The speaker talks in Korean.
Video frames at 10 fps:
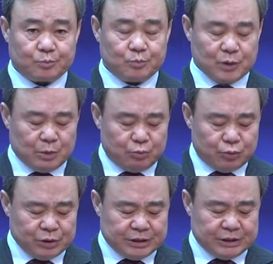
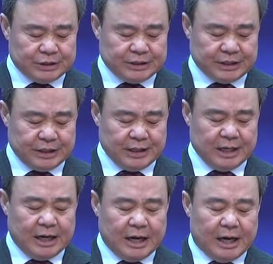무엇이든지
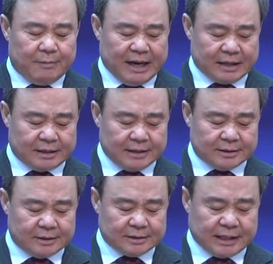
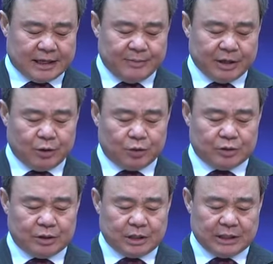밖에서 사람에게로
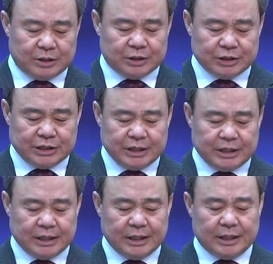들어가는
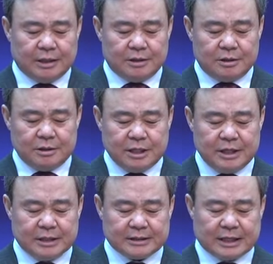것이
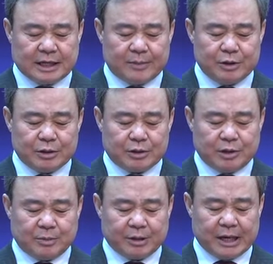능히 사람을
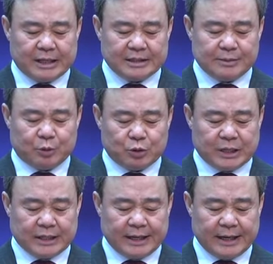더럽게 하지
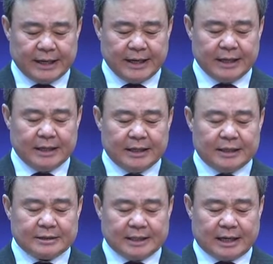못하되
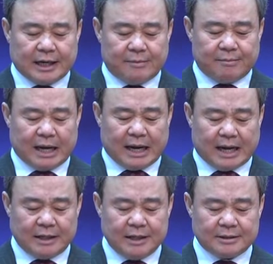사람
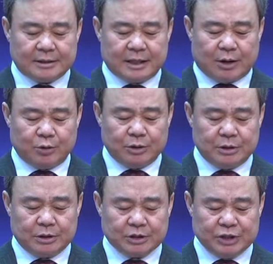안에서 나오는
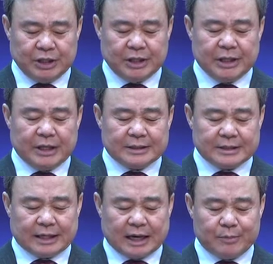것이
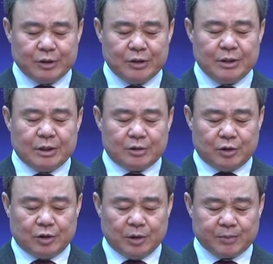사람을
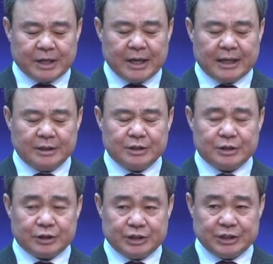더럽게 하는
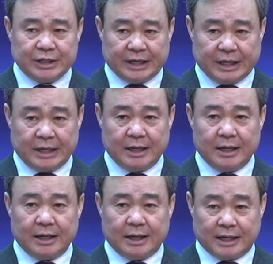것이니라
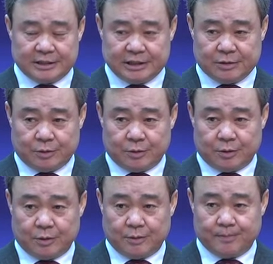하시고.
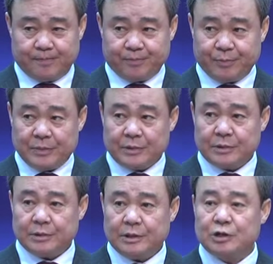
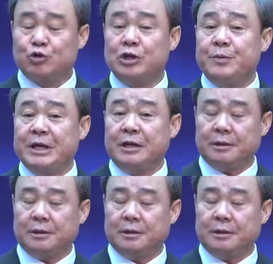예수님이